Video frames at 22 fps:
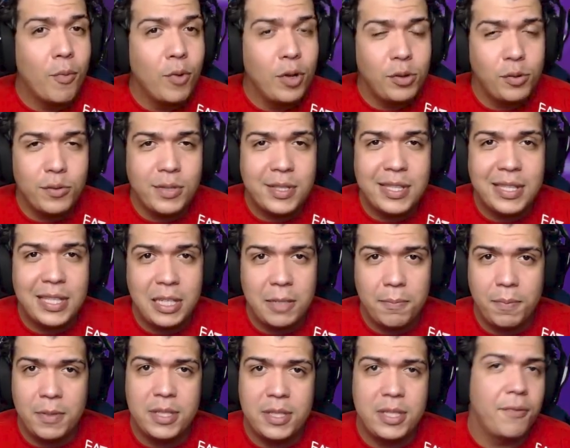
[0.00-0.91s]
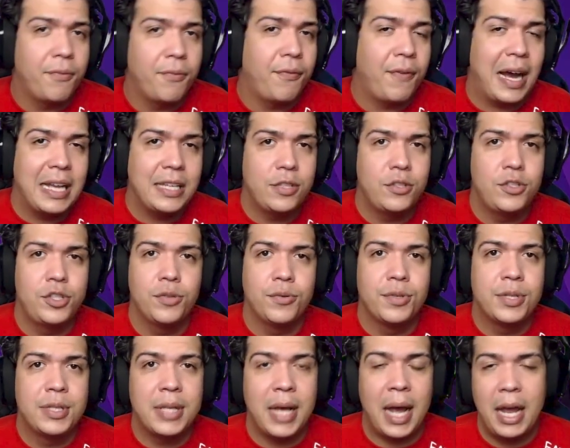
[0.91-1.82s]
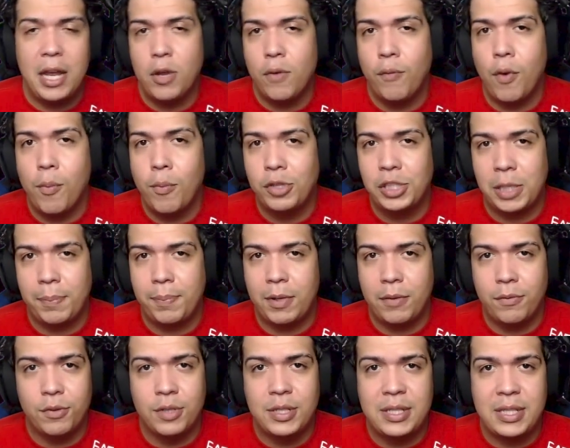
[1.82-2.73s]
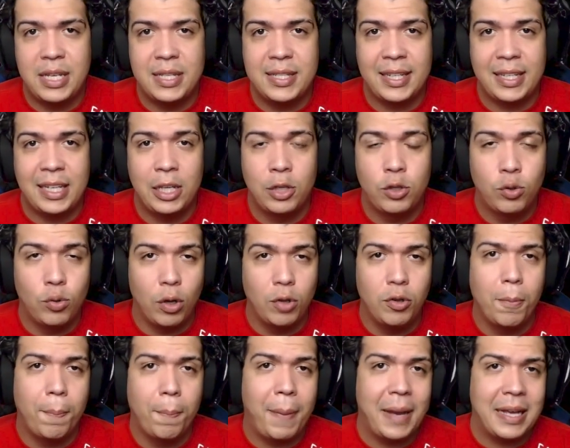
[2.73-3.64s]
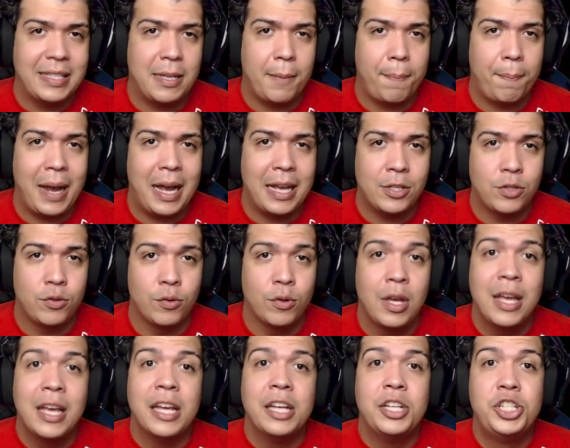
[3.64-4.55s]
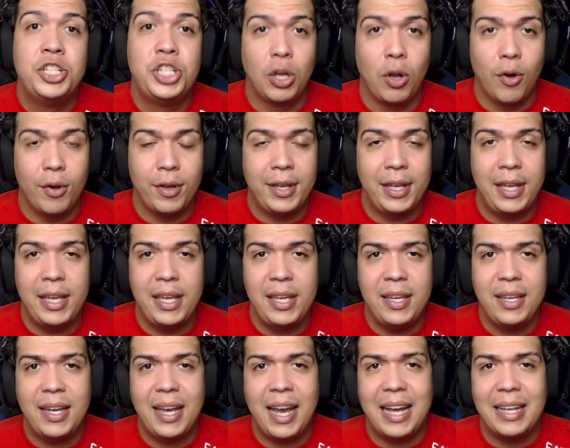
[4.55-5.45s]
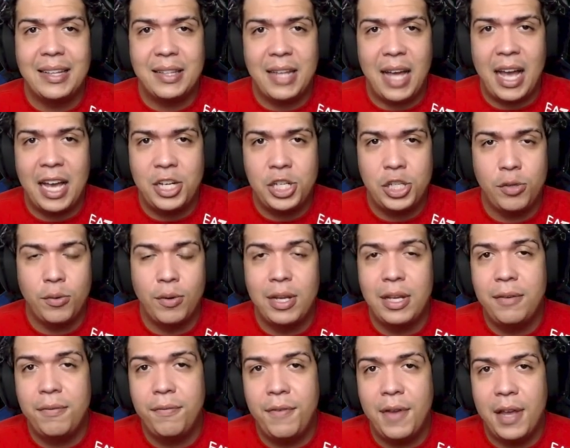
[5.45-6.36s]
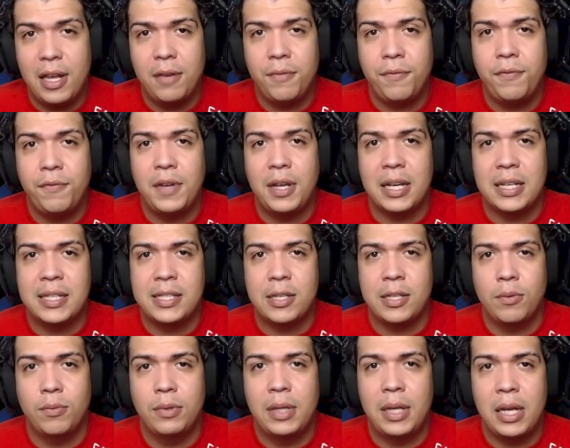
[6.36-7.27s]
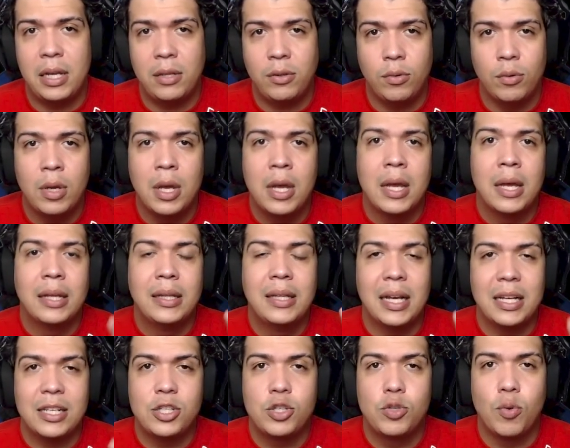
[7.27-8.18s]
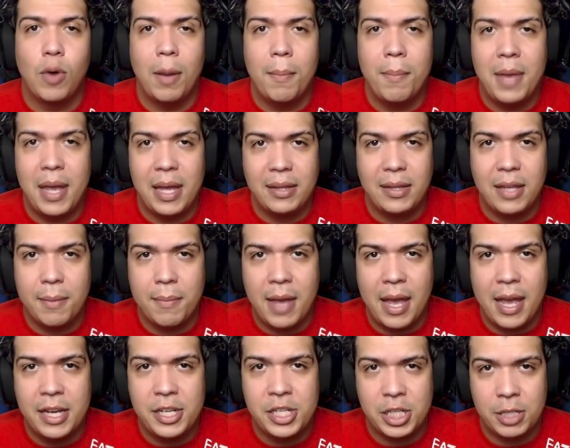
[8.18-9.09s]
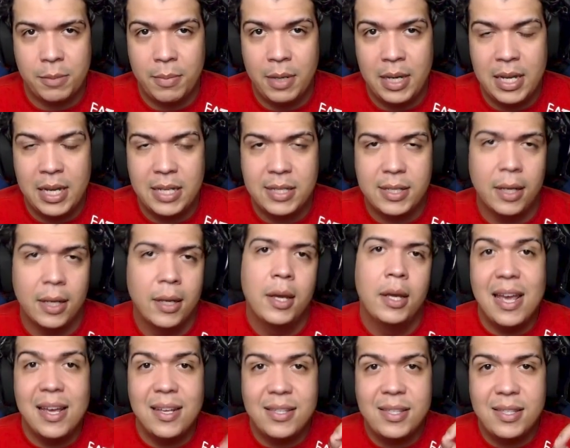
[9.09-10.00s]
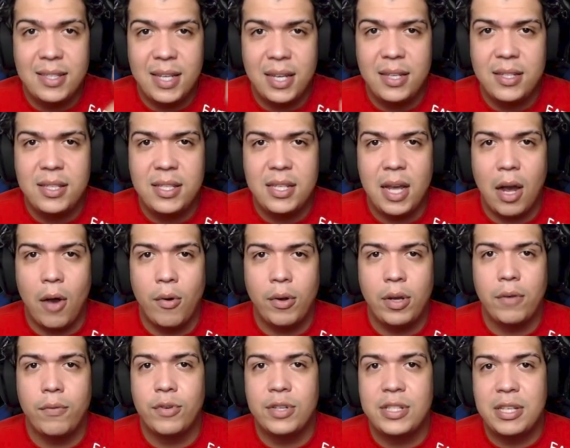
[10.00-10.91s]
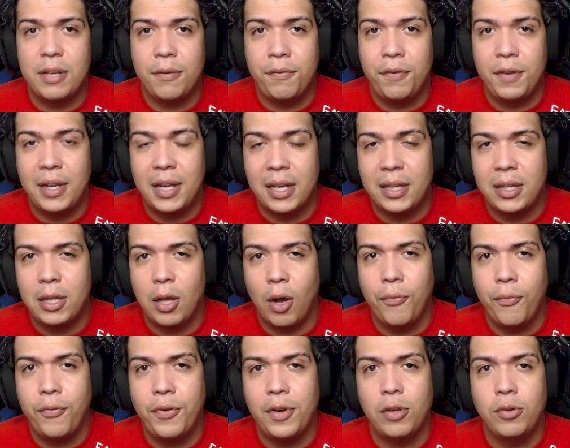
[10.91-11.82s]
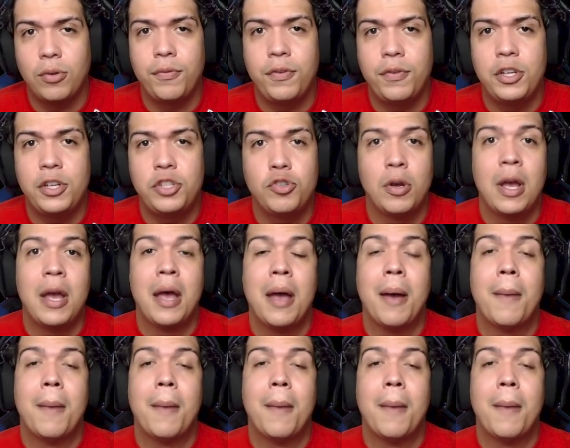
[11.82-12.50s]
muito simples e fácil de usar e eu vou mostrar para vocês aqui todo o passo a passo de login, cadastro e verificação dentro da sua MetaMask, beleza? É essencial que você fique até o final do vídeo